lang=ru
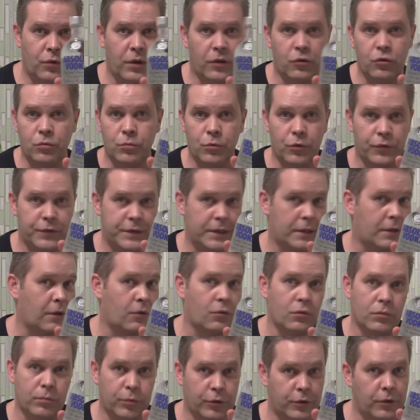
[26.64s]
Ну, я думаю, все
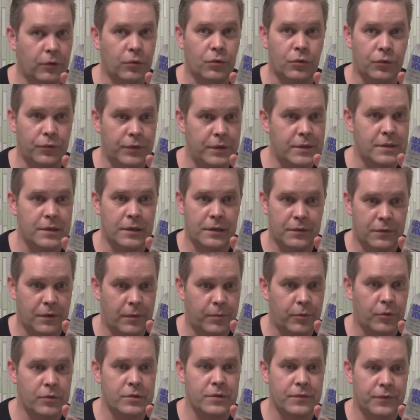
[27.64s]
такую бутылку видели,
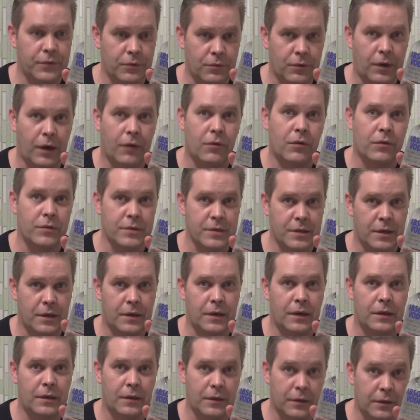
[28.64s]
вопросов ни у кого
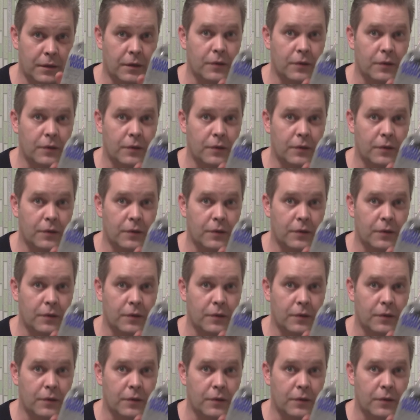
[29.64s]
возникать не